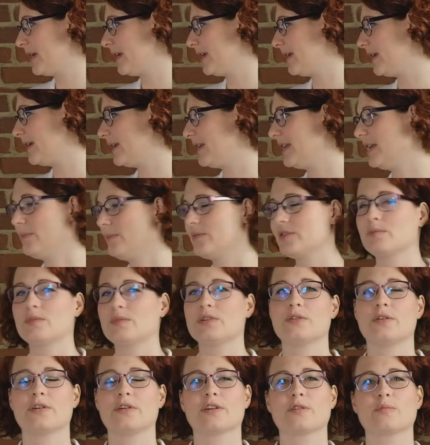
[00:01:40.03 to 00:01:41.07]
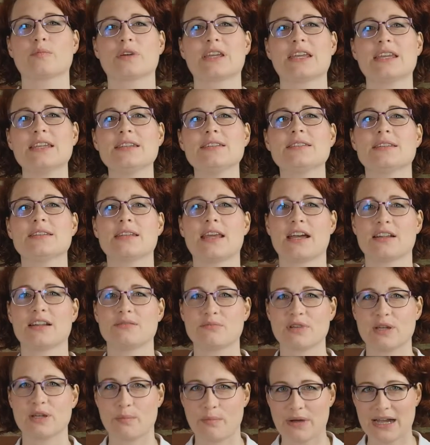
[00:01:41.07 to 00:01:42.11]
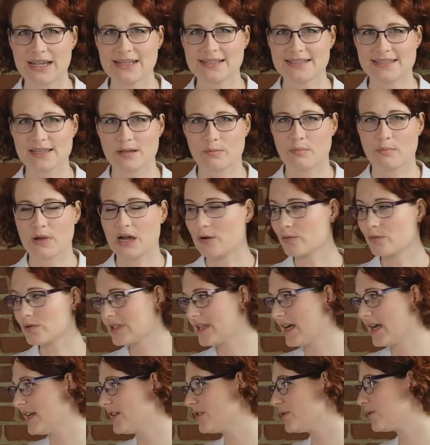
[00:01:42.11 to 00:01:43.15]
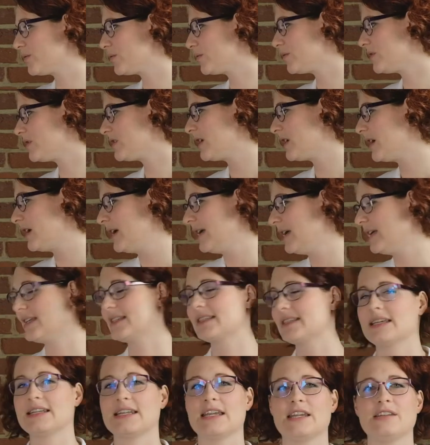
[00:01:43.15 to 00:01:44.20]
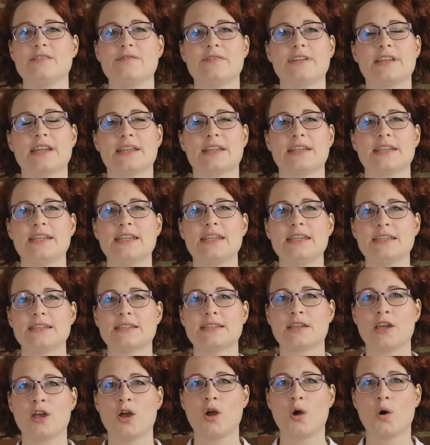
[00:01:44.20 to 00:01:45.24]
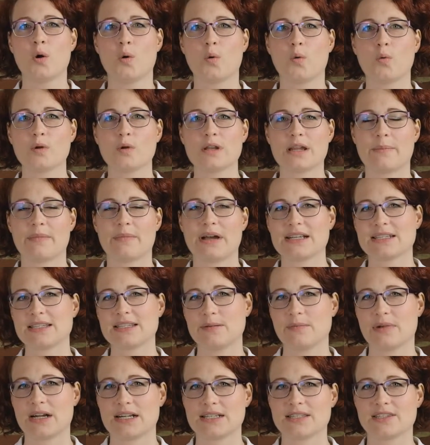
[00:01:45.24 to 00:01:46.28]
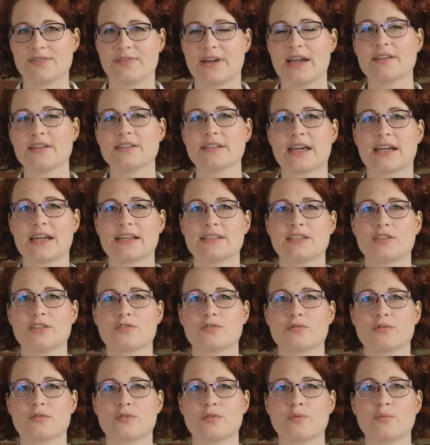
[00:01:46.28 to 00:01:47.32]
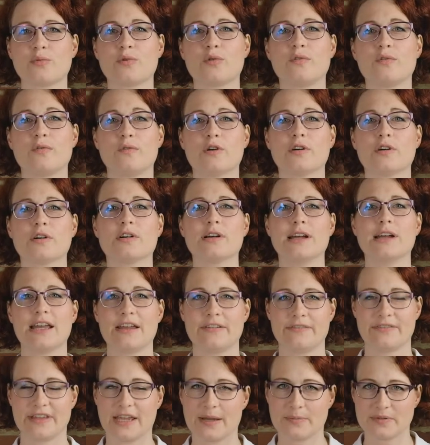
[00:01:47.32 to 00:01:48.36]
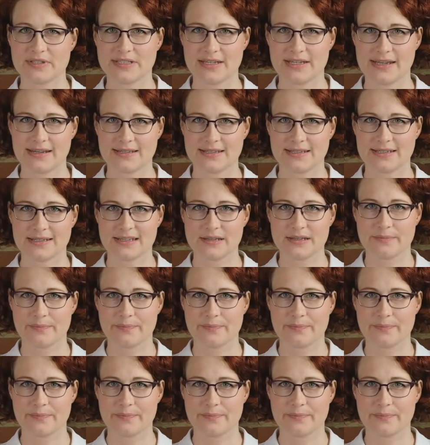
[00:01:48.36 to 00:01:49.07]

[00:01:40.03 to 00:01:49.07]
ihr lebt mit eurem Kind in einem gemeinsamen Haushalt und ihr seid entweder nicht oder maximal 32 Stunden pro Woche erwerbstätig.